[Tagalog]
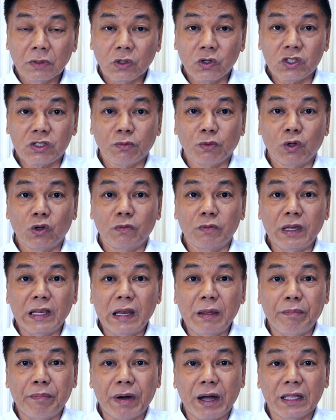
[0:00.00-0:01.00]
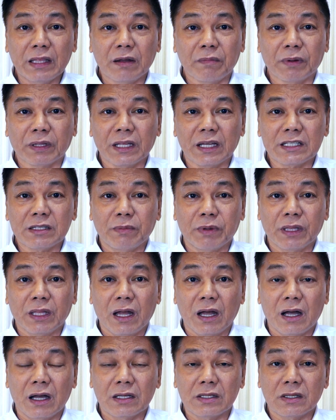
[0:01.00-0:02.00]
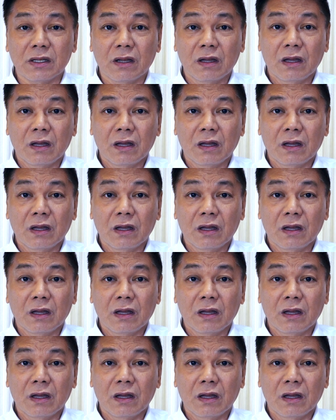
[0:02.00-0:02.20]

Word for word: gusto mo lumilipad ng mataas sa mataas,